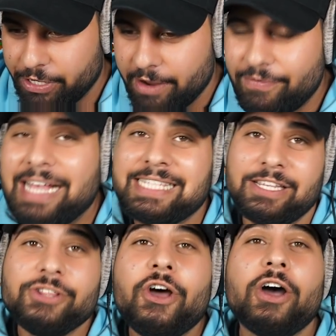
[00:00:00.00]
was
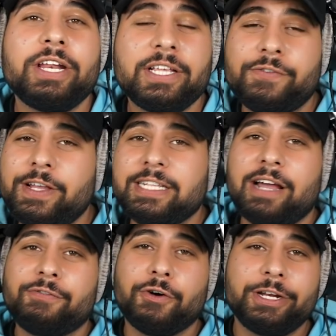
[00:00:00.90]
noch nicht fehlen
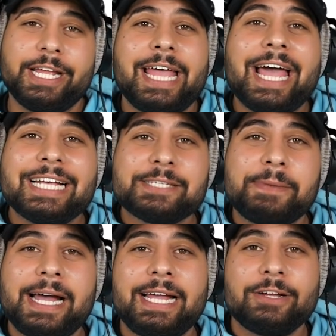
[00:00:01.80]
darf, Freunde.
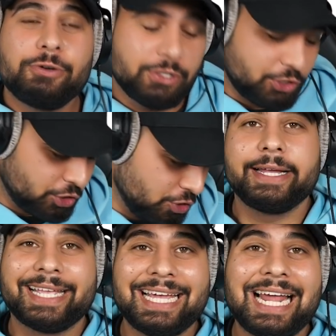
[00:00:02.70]
Erstmal kurzen
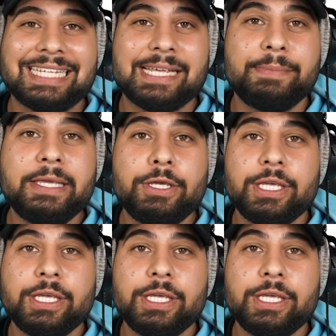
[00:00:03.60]
Schluck Glasemi.